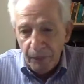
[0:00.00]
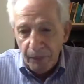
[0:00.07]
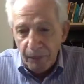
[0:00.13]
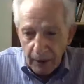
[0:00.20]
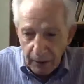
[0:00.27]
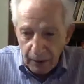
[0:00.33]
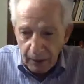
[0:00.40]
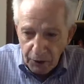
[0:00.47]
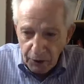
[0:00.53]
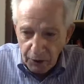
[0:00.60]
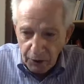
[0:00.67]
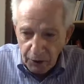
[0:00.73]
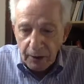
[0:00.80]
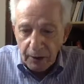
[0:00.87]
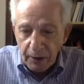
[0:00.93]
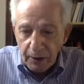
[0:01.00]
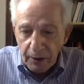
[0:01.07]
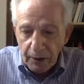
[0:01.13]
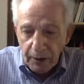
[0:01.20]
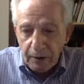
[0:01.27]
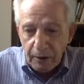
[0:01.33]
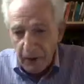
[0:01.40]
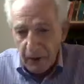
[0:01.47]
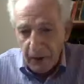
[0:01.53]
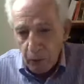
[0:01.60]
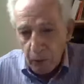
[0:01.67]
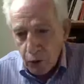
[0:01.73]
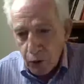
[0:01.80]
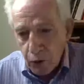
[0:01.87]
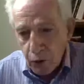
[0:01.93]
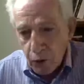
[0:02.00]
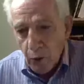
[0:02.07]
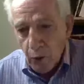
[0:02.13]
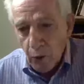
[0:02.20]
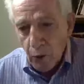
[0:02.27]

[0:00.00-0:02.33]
eh, tristezza, emozione,